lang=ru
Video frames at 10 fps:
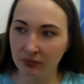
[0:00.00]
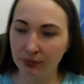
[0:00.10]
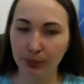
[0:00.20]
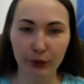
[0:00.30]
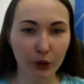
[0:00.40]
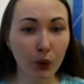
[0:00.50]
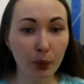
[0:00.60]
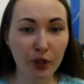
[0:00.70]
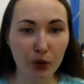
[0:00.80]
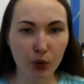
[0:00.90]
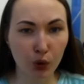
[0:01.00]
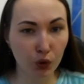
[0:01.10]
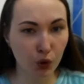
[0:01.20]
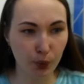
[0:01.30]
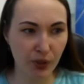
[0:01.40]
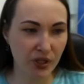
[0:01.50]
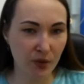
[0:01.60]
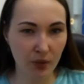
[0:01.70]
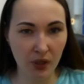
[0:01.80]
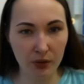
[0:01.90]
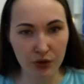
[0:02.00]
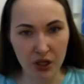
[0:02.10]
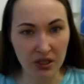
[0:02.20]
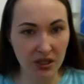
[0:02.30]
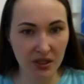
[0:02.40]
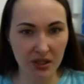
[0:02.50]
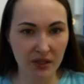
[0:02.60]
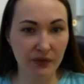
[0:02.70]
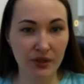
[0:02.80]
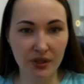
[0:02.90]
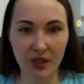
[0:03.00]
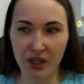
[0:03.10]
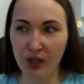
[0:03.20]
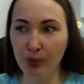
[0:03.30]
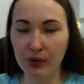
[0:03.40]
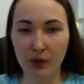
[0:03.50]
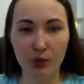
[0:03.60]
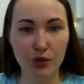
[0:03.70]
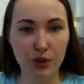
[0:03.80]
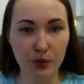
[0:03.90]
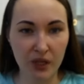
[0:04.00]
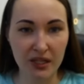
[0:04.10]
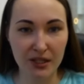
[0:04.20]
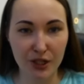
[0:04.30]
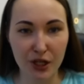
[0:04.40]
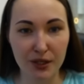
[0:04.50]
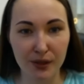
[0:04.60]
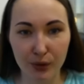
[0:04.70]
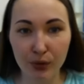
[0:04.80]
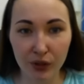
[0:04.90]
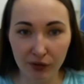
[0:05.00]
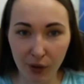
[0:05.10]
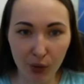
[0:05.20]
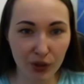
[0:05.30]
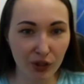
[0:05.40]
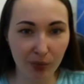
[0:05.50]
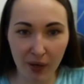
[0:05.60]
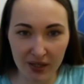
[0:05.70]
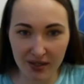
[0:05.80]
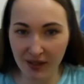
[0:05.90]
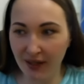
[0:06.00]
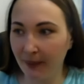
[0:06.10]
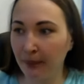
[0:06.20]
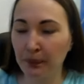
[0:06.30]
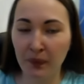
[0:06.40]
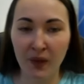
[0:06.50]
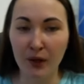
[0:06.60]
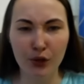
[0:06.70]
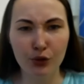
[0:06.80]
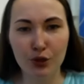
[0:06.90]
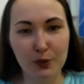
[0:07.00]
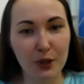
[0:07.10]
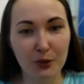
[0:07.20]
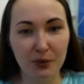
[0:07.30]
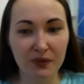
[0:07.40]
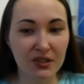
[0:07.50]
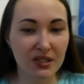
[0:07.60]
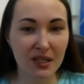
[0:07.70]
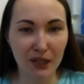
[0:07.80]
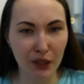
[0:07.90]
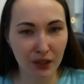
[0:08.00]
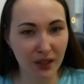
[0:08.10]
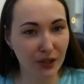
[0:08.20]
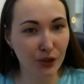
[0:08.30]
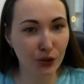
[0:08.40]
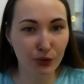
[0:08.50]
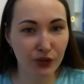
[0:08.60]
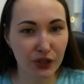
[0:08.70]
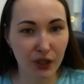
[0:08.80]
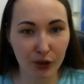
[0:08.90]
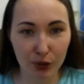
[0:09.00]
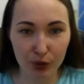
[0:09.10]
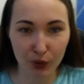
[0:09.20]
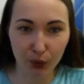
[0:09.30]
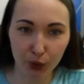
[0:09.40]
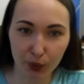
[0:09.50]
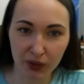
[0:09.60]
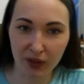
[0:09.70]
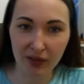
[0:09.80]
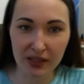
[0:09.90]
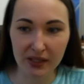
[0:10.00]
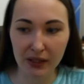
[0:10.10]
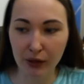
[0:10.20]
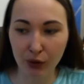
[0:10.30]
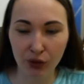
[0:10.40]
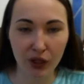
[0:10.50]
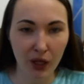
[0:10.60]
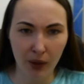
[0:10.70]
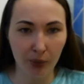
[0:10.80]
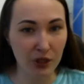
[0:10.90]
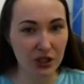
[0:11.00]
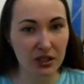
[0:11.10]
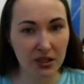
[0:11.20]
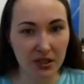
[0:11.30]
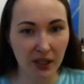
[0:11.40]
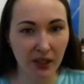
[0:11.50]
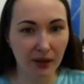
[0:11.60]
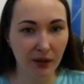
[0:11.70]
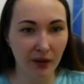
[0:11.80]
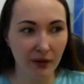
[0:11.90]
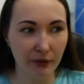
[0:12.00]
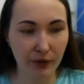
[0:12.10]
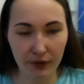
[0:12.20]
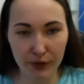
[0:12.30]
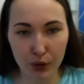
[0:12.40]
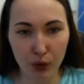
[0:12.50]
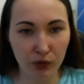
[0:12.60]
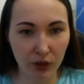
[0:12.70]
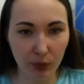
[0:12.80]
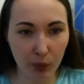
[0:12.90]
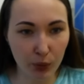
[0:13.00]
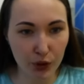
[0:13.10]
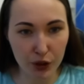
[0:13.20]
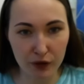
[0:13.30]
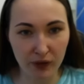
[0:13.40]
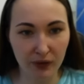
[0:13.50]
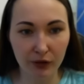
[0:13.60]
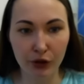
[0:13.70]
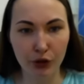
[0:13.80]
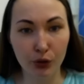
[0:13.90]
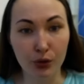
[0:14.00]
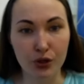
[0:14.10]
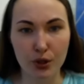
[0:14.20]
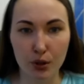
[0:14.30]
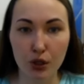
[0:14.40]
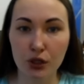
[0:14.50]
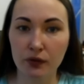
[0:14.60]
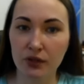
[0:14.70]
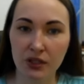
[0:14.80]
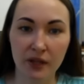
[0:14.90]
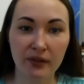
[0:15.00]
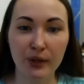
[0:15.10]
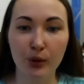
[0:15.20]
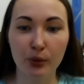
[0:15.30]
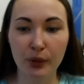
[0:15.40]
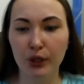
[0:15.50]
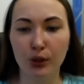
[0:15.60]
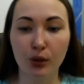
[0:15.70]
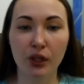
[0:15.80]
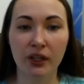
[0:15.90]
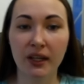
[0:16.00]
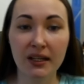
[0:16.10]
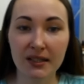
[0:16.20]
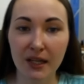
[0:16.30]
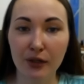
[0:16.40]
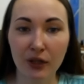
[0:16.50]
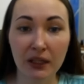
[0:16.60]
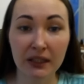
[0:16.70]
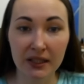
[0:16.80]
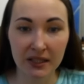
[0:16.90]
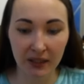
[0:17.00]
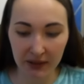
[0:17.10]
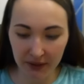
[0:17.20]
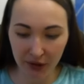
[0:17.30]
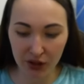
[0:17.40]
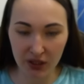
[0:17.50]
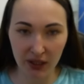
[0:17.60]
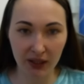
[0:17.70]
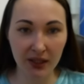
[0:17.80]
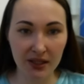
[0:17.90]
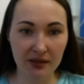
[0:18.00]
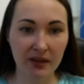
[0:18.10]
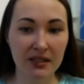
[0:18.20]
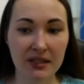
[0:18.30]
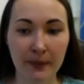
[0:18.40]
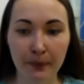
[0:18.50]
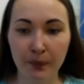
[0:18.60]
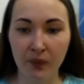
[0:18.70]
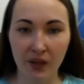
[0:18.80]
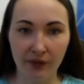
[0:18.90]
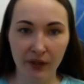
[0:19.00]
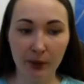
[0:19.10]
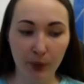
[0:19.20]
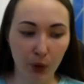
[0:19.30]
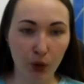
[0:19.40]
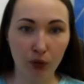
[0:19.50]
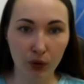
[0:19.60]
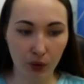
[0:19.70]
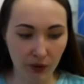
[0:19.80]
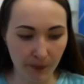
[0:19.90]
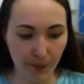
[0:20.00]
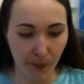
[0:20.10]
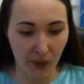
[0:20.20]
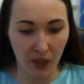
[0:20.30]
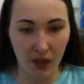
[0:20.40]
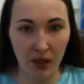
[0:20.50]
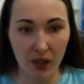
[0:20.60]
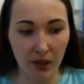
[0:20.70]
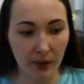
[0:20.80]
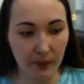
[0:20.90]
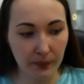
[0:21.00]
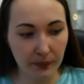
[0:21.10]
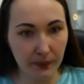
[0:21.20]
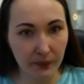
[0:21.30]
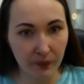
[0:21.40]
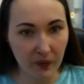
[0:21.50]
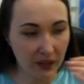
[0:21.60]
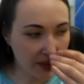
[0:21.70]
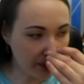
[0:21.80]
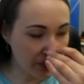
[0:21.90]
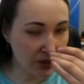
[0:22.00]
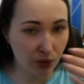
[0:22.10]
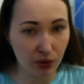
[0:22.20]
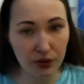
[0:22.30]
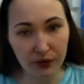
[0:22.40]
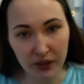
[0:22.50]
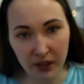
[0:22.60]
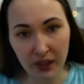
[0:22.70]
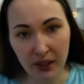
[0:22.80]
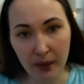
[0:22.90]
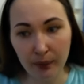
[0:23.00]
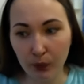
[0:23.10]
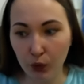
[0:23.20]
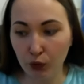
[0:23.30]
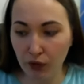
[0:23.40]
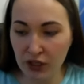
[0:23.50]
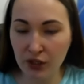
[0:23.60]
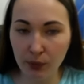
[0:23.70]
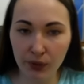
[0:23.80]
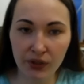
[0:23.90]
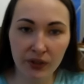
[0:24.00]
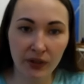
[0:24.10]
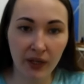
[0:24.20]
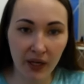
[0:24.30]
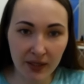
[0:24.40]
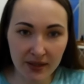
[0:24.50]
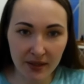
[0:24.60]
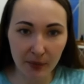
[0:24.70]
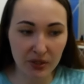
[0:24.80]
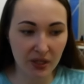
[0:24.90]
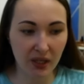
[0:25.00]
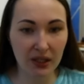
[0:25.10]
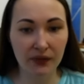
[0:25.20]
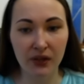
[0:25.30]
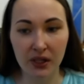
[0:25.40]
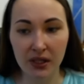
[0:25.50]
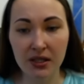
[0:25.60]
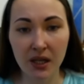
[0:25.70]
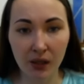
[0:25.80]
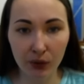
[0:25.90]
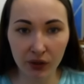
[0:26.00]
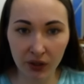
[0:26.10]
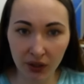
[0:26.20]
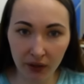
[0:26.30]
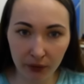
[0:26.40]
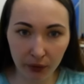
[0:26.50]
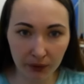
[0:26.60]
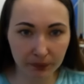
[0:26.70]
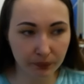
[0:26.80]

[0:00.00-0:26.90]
перекупы не могут купить земельный участок, зайти в эти торги, потому что у нас сейчас идут новогодние праздники. Они не успеют перевести задаток, они не увидели о том, что будет продаваться этот лот. Машина стоит конфискованном имуществе. На нее очень сложно восстановить документы. Только я знаю, как это делать. То есть это называется эффект плохого лота. А, когда мы заходим в торги, нам ну, важно быть реалистами заходить в торги с холодной головой.